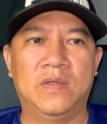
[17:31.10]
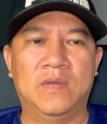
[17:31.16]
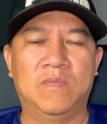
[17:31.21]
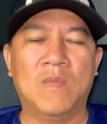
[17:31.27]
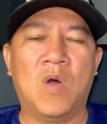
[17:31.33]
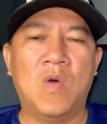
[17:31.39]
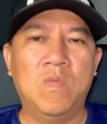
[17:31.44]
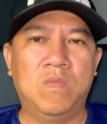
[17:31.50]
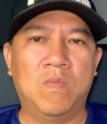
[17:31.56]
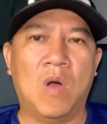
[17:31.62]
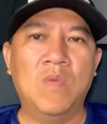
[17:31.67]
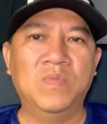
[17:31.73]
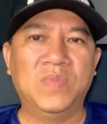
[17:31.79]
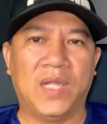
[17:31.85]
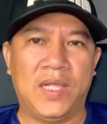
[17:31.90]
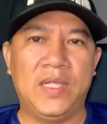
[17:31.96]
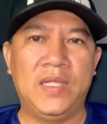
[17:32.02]
bốn
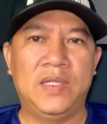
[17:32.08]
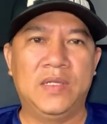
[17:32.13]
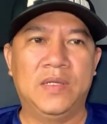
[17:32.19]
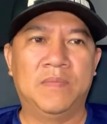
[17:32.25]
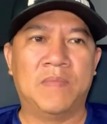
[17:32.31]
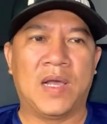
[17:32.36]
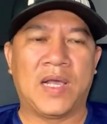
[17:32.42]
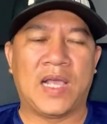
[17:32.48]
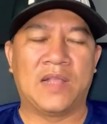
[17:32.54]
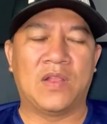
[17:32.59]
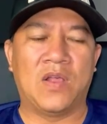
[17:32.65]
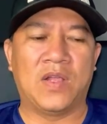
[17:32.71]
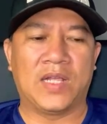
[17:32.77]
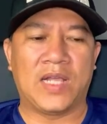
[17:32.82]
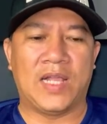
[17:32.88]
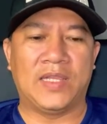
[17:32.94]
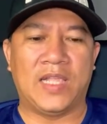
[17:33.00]
bốn tỷ mà cái
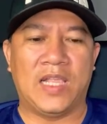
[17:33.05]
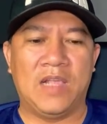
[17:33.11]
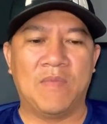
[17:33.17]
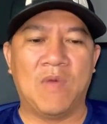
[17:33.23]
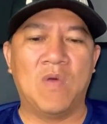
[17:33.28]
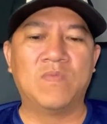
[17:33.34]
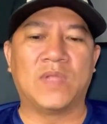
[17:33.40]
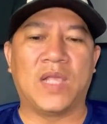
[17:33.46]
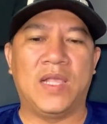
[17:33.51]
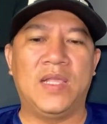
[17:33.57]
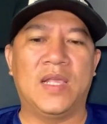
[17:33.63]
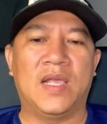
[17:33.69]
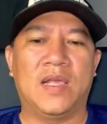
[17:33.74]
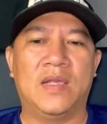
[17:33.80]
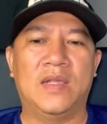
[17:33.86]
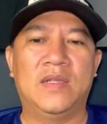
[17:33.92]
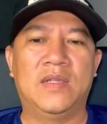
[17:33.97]
đó các anh chị 4 tỷ
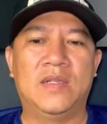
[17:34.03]
á